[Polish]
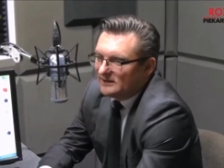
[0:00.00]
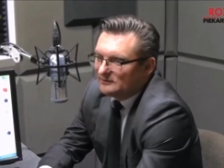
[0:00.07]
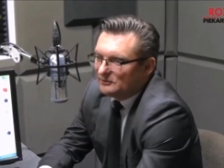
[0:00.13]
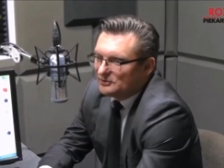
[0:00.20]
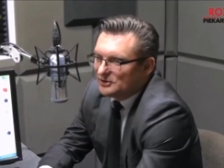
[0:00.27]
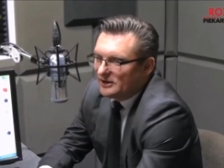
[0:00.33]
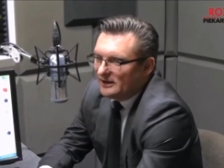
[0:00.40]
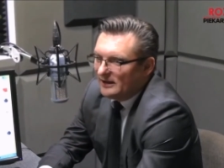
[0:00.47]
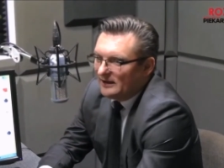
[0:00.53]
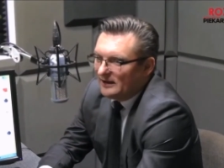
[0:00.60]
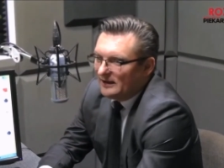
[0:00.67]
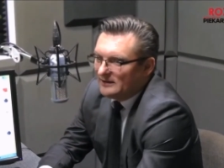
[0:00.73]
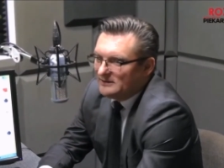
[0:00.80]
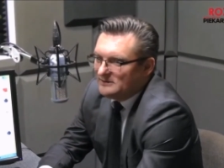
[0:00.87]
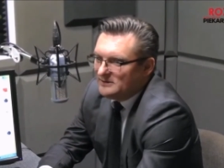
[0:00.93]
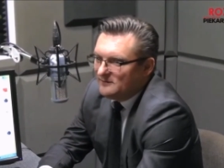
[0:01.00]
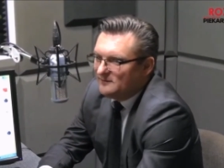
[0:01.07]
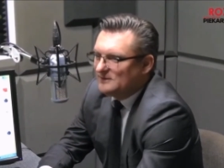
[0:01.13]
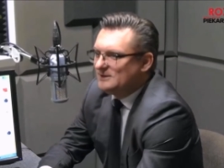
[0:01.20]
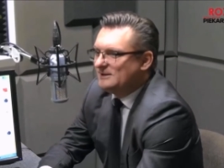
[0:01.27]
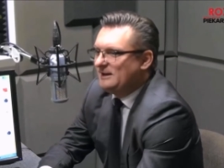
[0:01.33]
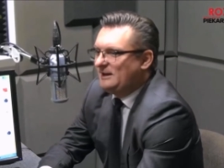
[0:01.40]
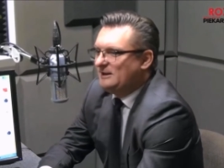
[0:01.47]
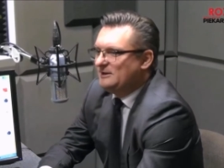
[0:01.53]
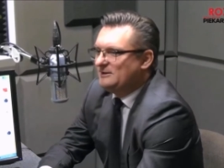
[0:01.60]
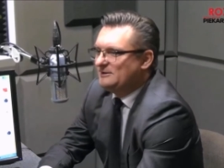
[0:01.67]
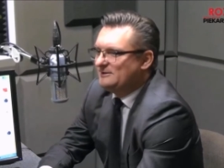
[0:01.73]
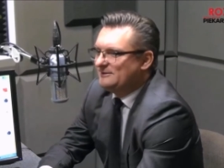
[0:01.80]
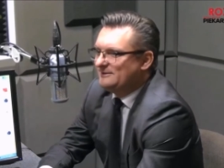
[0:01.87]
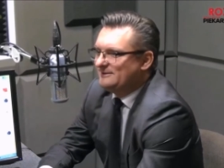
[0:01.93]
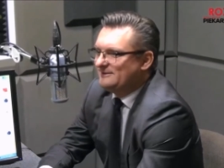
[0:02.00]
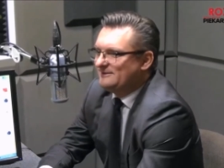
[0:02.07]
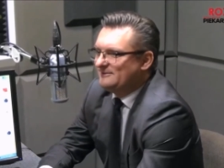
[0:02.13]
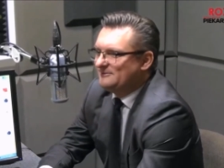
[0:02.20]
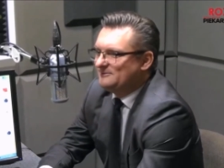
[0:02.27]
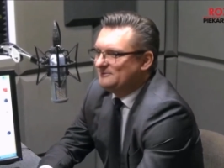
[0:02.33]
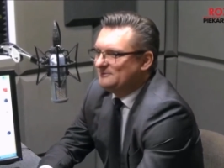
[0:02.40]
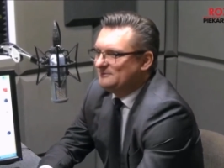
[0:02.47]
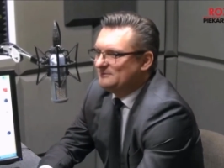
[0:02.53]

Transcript: dyrektorze, a nie widzę takich y,